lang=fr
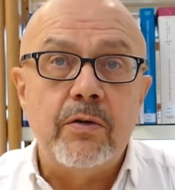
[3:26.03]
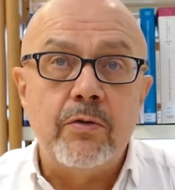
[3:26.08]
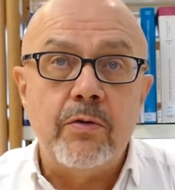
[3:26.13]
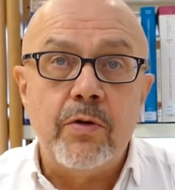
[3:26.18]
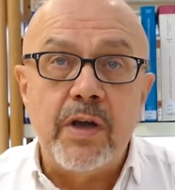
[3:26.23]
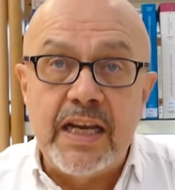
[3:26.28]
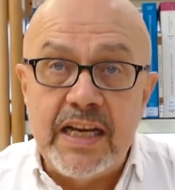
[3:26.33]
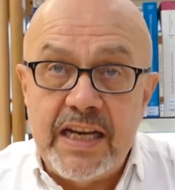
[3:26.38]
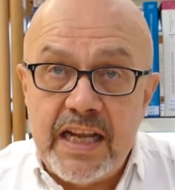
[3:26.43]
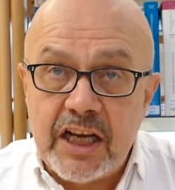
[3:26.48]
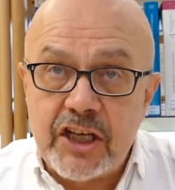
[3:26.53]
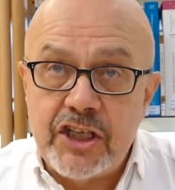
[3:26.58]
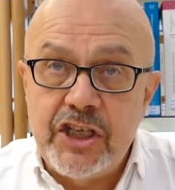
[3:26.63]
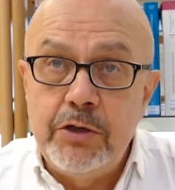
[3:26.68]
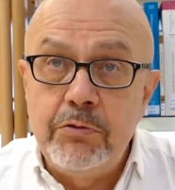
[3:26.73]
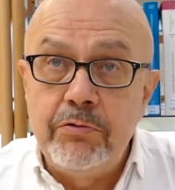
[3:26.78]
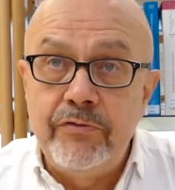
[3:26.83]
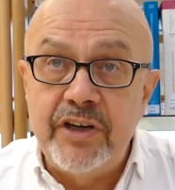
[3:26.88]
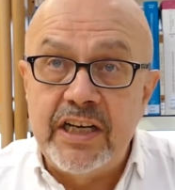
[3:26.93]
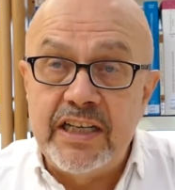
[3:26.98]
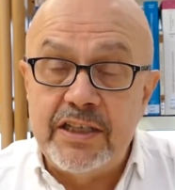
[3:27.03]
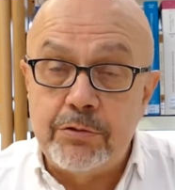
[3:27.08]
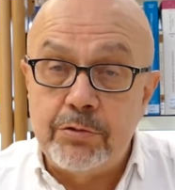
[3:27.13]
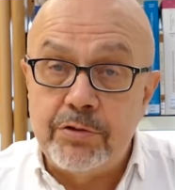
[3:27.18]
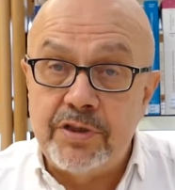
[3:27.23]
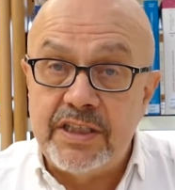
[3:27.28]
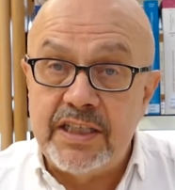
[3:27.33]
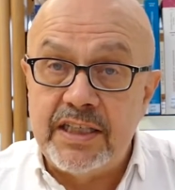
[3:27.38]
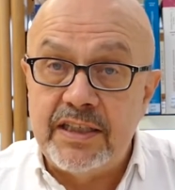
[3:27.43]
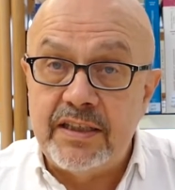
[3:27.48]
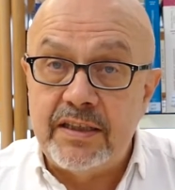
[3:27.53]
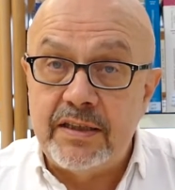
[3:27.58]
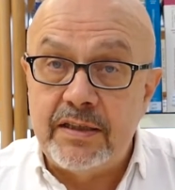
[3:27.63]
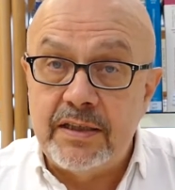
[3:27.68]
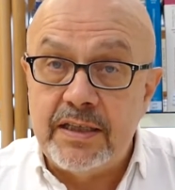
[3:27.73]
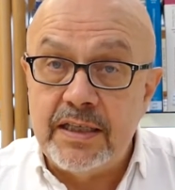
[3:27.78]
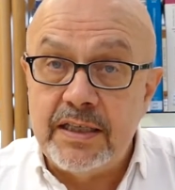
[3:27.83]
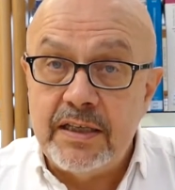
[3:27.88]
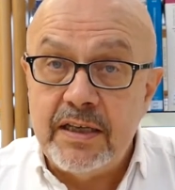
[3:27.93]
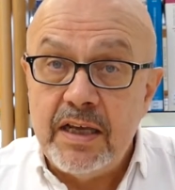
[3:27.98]
euh, Énergie nouvelle et
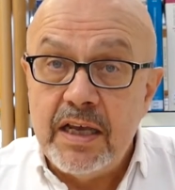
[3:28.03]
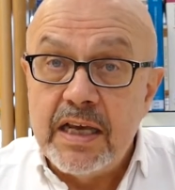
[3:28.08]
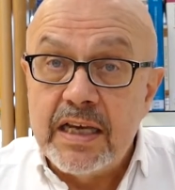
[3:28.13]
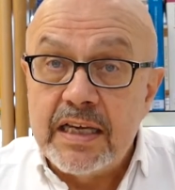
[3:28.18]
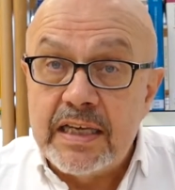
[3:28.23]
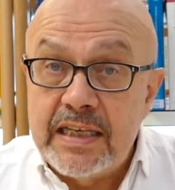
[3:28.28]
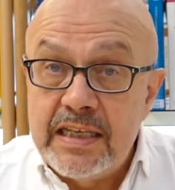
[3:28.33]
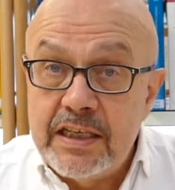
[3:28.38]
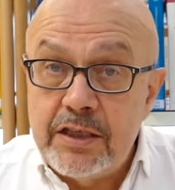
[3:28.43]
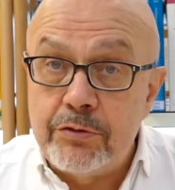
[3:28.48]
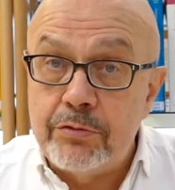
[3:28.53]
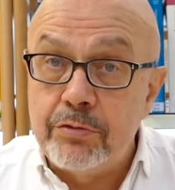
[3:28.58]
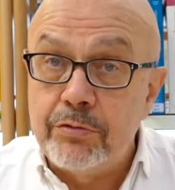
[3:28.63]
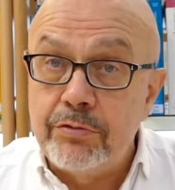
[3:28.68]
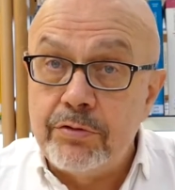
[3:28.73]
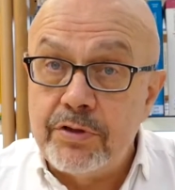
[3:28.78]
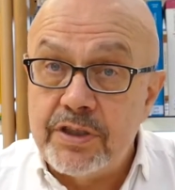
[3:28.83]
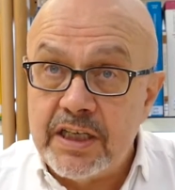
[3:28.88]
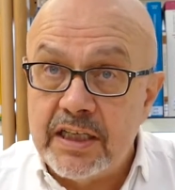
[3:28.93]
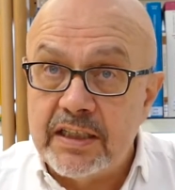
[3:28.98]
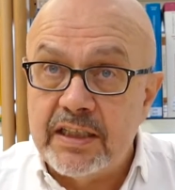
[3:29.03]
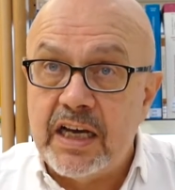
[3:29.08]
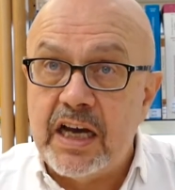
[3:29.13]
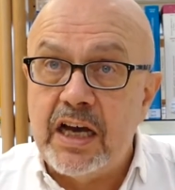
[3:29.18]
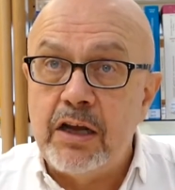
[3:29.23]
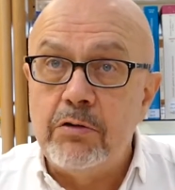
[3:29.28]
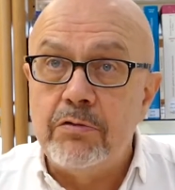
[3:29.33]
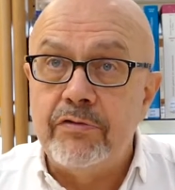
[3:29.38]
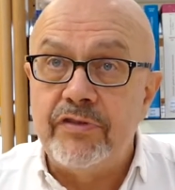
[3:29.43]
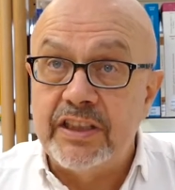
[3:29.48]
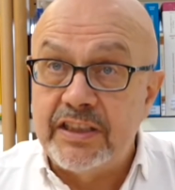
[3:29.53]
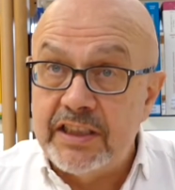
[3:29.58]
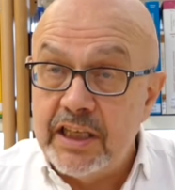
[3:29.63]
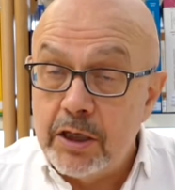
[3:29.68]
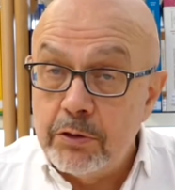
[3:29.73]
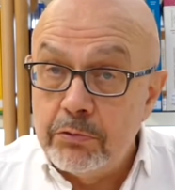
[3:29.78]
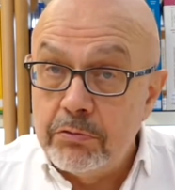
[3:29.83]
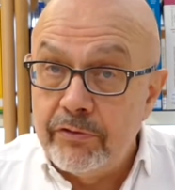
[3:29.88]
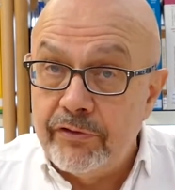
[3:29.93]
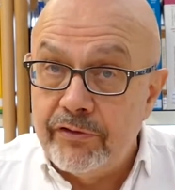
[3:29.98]
société, qui se tiendra le
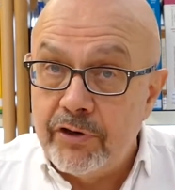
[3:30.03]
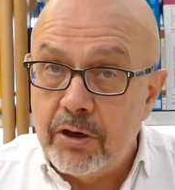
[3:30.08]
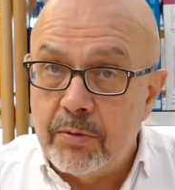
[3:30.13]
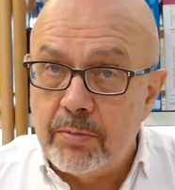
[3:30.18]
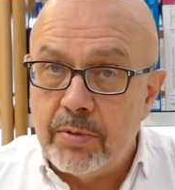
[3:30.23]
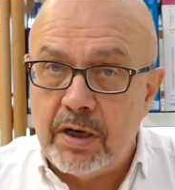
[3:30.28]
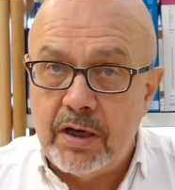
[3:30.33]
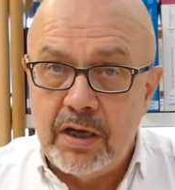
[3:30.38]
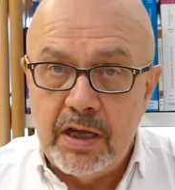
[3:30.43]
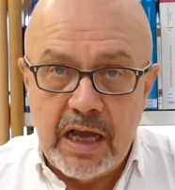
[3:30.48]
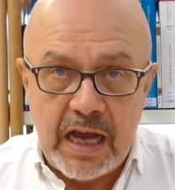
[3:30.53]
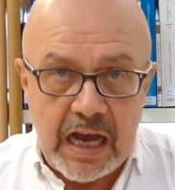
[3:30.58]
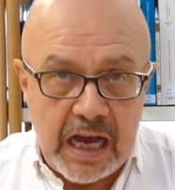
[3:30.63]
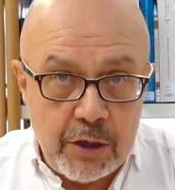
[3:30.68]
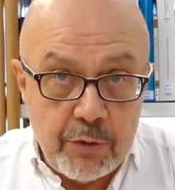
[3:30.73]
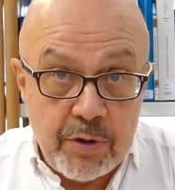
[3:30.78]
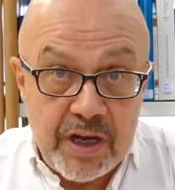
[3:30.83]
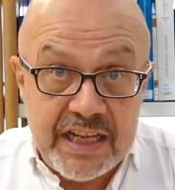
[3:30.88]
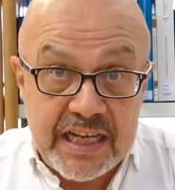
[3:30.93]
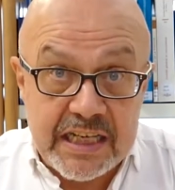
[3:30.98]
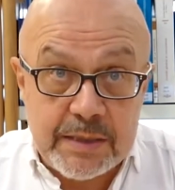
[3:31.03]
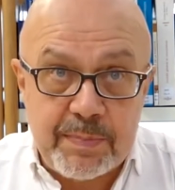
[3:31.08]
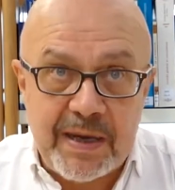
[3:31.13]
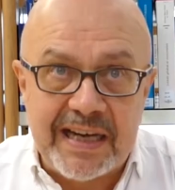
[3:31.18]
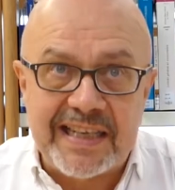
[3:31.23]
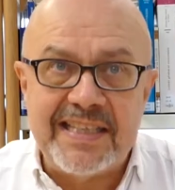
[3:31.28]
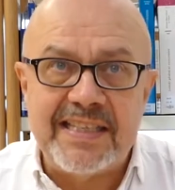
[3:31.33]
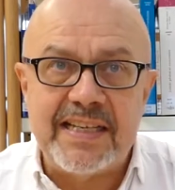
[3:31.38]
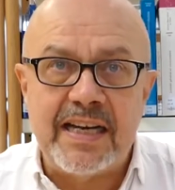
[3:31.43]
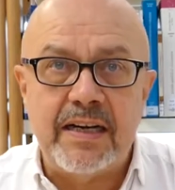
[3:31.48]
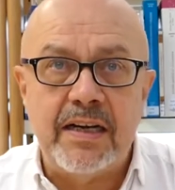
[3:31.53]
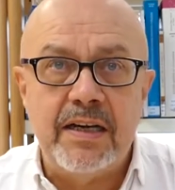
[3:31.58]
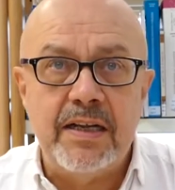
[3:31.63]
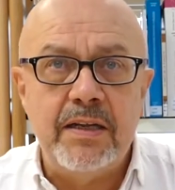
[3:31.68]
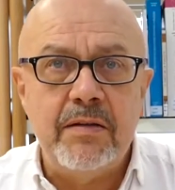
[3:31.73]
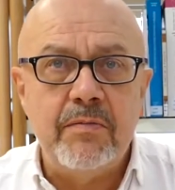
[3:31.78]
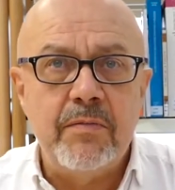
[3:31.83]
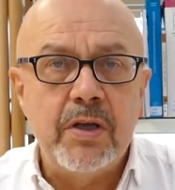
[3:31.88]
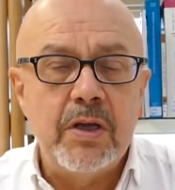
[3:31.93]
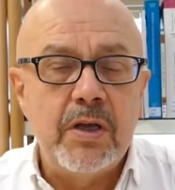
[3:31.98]
21 novembre à l'ENS Paris-Saclay.